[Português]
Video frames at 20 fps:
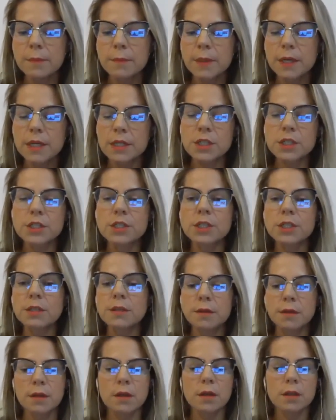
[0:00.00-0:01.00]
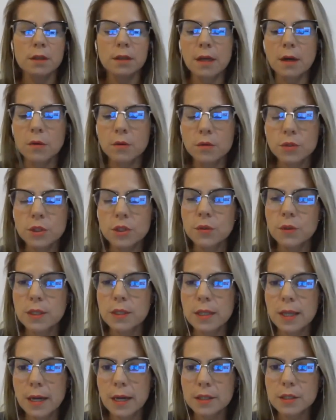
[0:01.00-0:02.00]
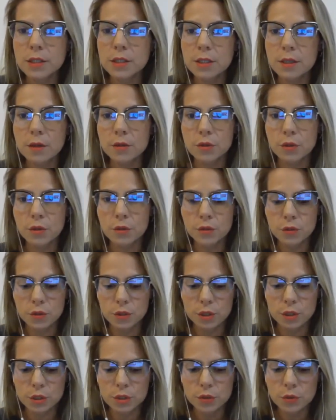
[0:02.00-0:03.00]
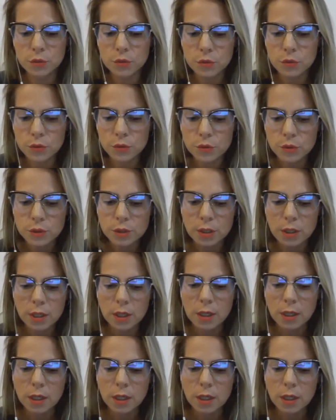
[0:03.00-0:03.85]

Para a gente dar continuidade aos nossos estudos,